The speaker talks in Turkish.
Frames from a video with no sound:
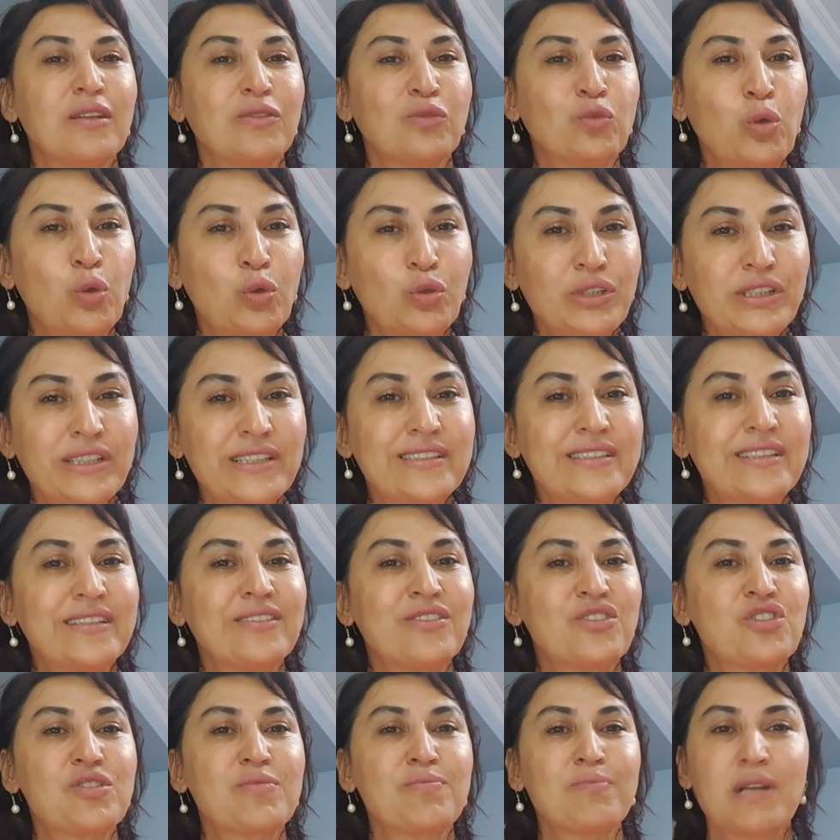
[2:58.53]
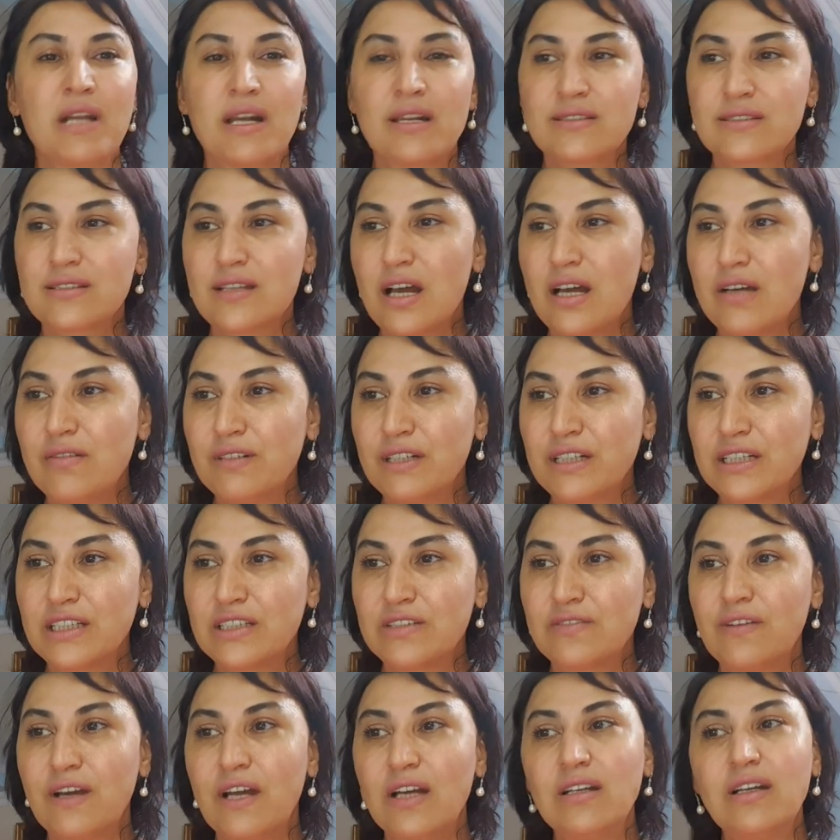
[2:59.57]
doğru insan için biraz daha
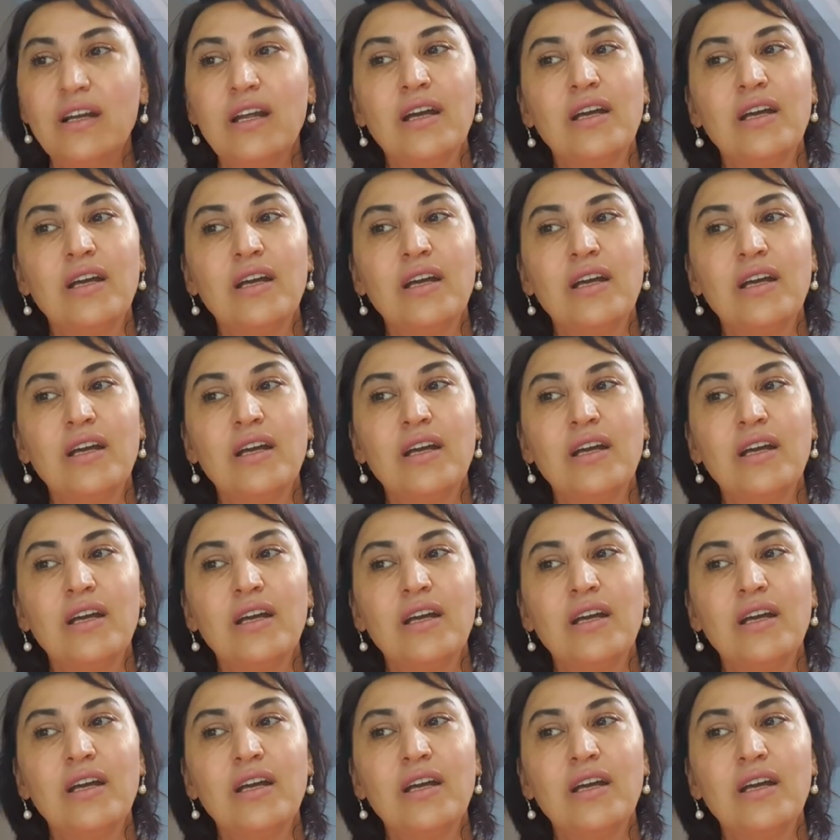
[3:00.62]
vakit ver.